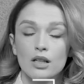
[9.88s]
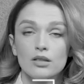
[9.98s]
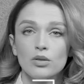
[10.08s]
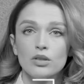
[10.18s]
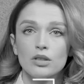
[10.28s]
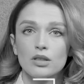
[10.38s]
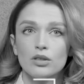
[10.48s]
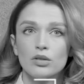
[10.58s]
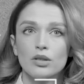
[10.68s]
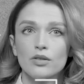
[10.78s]
С другой
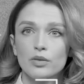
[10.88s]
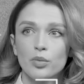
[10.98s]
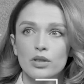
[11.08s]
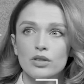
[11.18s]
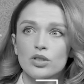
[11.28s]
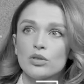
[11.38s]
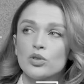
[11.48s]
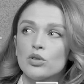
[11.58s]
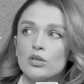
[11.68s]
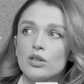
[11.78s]
стороны, столько всего
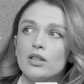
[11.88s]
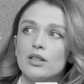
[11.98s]
произошло, что